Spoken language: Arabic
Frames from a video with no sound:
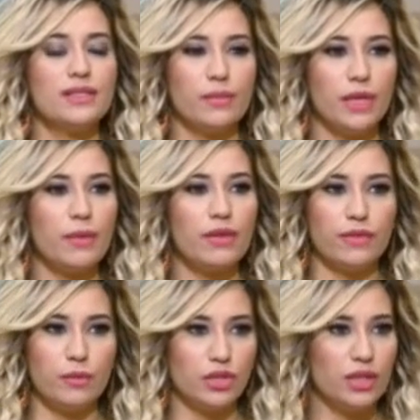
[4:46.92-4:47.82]
بس بيبقى
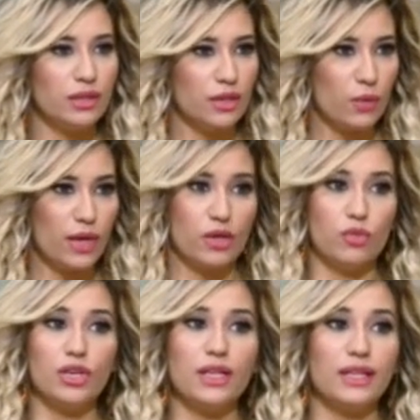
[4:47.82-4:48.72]
في منطقه الوجه
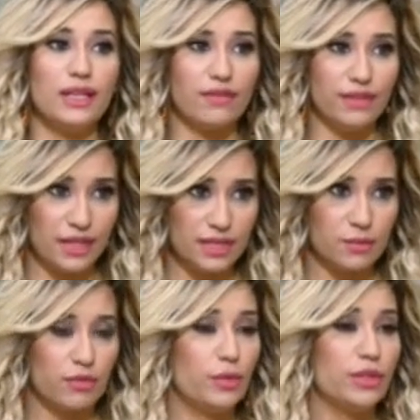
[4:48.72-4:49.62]
وممكن يطلع في
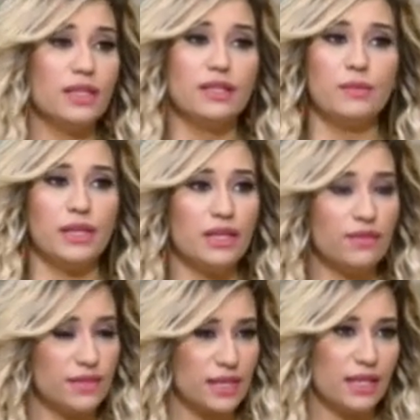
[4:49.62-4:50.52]
الجسم في منطقه
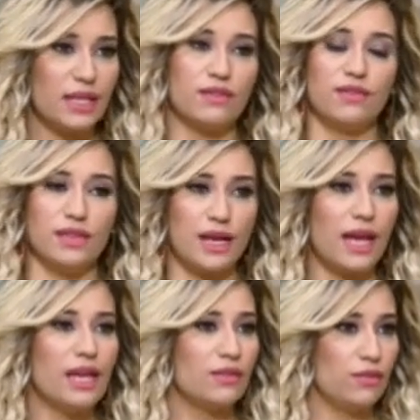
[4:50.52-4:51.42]
البكيني في السيدات في
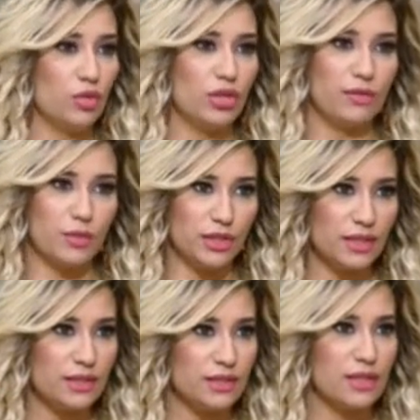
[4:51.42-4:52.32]
الدراعات في ممكن في
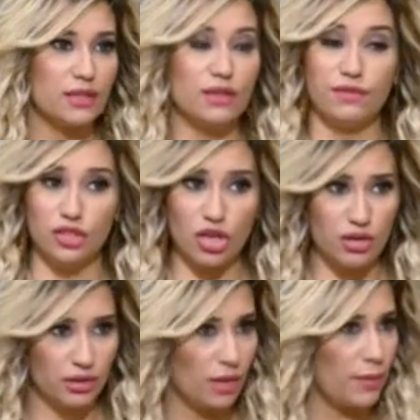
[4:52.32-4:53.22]
منطقه الصدر في في
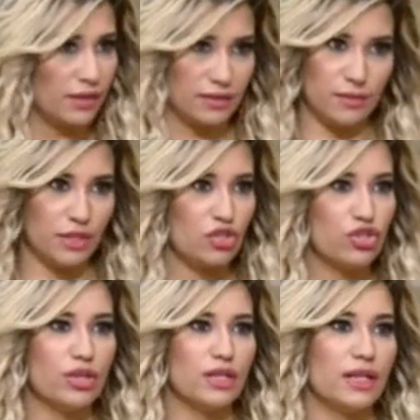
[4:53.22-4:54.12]
الظهر طبعا دي من
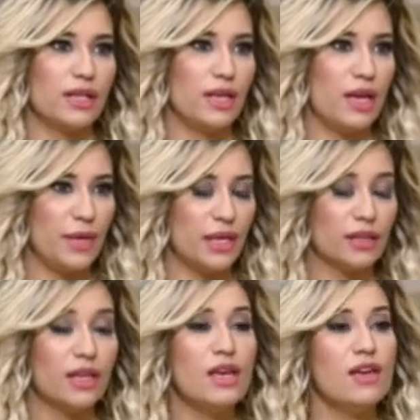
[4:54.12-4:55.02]
اشهر مم.
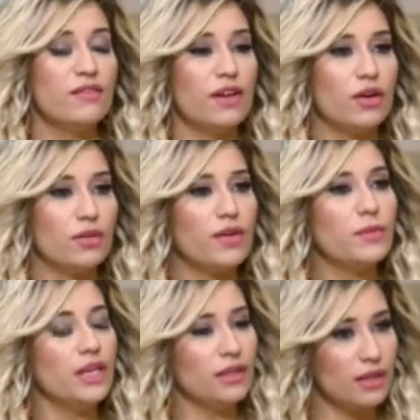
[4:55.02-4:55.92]
الاماكن أيوة.
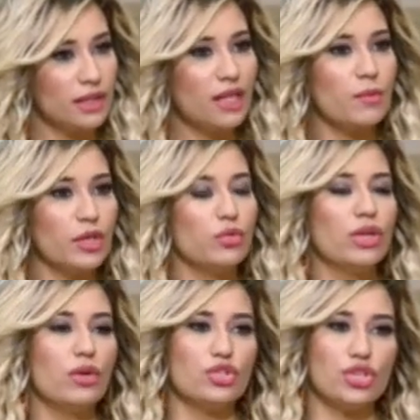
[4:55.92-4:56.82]
فبنقدر ان احنا برضو
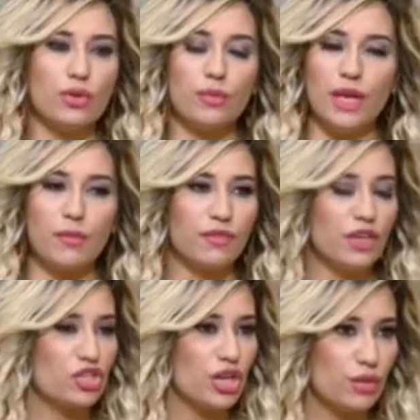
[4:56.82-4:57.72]
ناخد شاور بيها ما
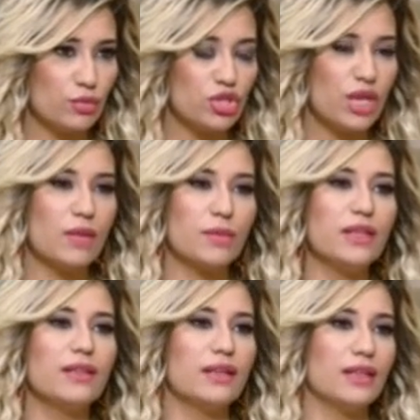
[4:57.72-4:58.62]
فيهاش اي مشكله
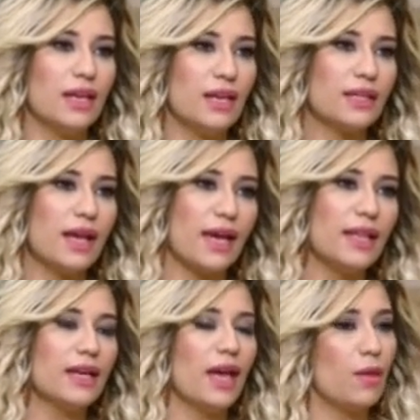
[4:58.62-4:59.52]
بتقدر ان هي
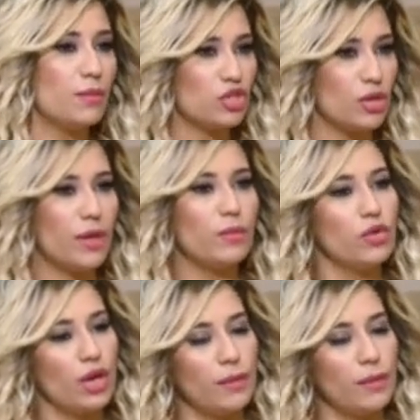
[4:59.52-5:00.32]
تعالج حب الشباب